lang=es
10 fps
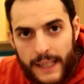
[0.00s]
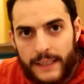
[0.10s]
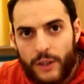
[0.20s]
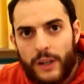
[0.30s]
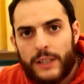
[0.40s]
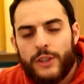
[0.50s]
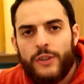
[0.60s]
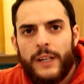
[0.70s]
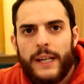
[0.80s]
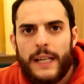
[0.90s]
En esta
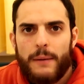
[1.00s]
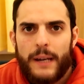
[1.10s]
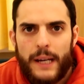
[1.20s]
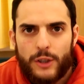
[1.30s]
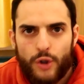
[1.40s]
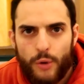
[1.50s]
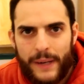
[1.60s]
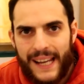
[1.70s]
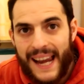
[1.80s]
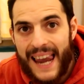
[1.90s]
ocasión quería hablar
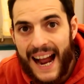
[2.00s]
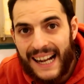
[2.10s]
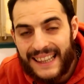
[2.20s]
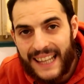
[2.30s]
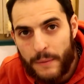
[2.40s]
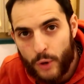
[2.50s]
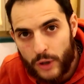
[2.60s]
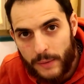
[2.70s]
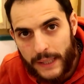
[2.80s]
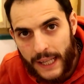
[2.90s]
sobre la alta
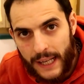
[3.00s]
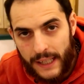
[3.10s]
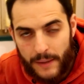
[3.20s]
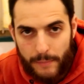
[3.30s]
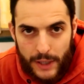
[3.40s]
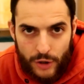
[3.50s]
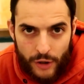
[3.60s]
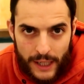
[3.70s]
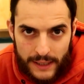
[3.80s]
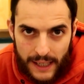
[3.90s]
emotividad en
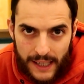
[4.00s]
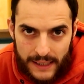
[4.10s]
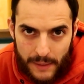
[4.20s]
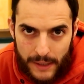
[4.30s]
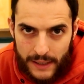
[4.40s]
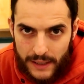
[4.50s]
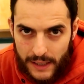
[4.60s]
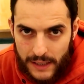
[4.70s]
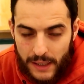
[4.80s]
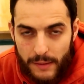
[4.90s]
personas altamente
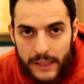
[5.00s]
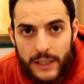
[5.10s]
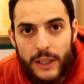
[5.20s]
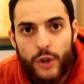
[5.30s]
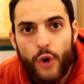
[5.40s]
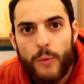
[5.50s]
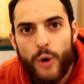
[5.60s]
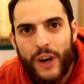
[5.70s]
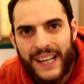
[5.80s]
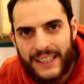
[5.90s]
sensibles y
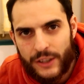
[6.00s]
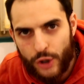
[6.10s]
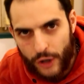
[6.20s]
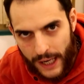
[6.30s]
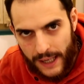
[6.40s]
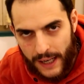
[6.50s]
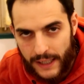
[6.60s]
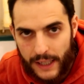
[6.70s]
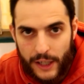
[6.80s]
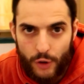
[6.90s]
cómo
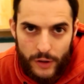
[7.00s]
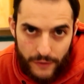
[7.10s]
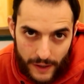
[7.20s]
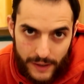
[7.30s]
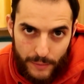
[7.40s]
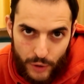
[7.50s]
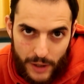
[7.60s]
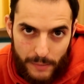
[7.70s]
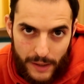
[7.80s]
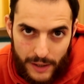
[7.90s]
gestionarla, ya que no es fácil muchas